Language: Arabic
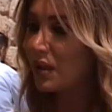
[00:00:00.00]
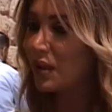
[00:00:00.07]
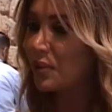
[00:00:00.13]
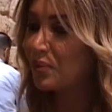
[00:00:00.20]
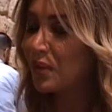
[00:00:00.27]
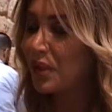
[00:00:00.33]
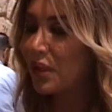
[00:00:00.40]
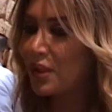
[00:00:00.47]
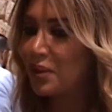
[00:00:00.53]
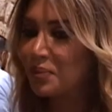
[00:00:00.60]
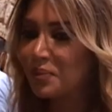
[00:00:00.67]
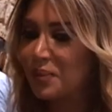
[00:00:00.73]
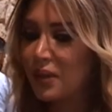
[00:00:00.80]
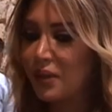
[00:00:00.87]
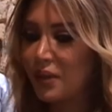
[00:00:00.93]
أنا
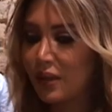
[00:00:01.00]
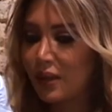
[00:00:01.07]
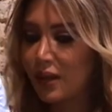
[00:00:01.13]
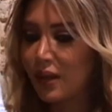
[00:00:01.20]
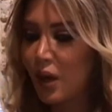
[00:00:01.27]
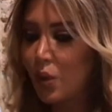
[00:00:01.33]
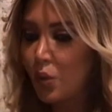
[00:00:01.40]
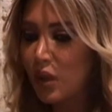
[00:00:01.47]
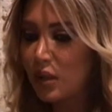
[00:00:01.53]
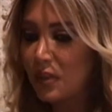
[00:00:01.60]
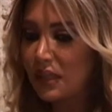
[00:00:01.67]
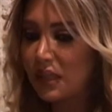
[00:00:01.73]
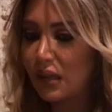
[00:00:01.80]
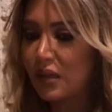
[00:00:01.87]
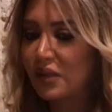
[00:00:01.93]
بتذكر أول ما
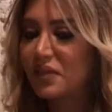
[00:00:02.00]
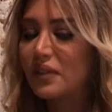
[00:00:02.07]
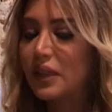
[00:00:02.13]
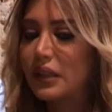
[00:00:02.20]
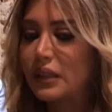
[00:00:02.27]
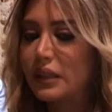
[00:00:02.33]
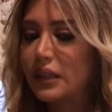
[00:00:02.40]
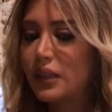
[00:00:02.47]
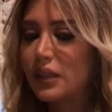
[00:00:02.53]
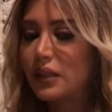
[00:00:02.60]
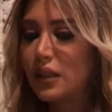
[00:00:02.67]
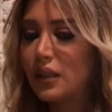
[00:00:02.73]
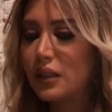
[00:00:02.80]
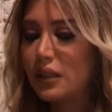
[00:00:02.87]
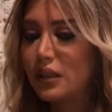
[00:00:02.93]
تعرفت عليه
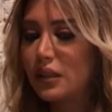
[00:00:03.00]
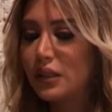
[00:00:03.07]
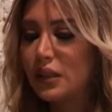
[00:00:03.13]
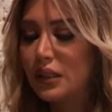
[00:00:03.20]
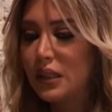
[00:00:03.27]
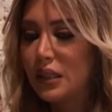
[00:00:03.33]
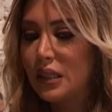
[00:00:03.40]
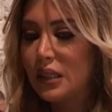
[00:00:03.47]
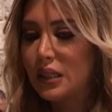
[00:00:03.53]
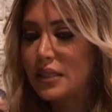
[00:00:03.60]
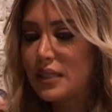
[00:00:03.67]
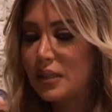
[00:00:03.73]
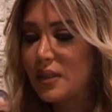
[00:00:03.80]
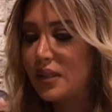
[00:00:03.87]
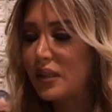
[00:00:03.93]
ل
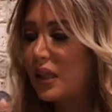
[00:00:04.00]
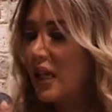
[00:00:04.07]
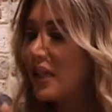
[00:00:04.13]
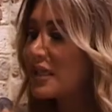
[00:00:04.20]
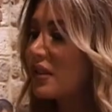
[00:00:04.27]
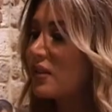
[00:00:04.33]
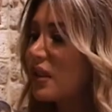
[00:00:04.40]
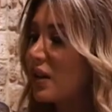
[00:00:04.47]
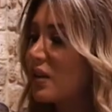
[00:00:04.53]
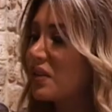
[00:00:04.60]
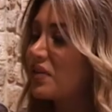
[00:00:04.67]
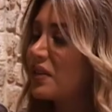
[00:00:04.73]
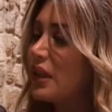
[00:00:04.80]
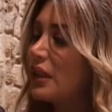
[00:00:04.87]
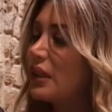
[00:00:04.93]
سمير الحسن
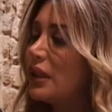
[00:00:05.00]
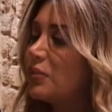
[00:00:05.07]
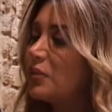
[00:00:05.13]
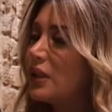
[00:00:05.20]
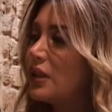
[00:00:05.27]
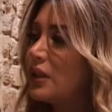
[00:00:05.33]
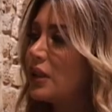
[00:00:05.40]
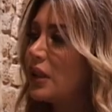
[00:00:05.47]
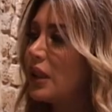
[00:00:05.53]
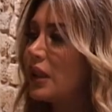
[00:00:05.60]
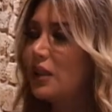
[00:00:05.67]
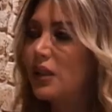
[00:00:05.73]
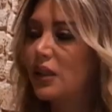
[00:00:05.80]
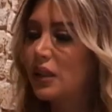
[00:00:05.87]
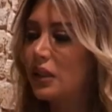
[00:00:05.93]
تعرفت عليه
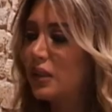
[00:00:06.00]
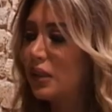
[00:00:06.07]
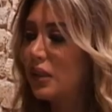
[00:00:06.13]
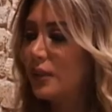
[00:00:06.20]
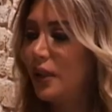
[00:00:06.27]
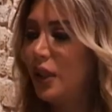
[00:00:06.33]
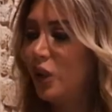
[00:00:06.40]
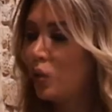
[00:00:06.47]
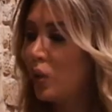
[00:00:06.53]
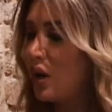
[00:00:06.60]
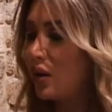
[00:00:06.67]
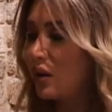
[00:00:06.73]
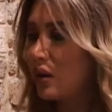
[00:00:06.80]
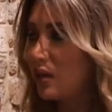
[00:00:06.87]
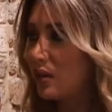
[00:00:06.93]
بخلال
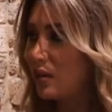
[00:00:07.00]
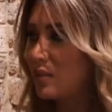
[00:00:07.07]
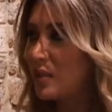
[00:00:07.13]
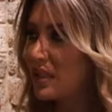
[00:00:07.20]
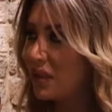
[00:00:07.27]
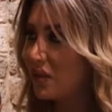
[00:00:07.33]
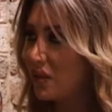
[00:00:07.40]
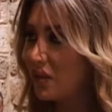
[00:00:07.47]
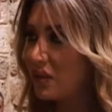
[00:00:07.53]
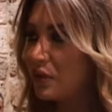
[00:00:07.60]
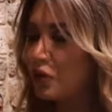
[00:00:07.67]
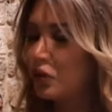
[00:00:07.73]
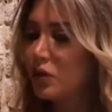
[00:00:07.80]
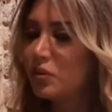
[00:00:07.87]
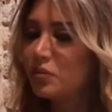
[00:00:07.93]
حوار كنت
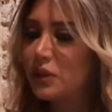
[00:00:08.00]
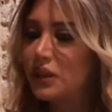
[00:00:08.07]
مستضيفته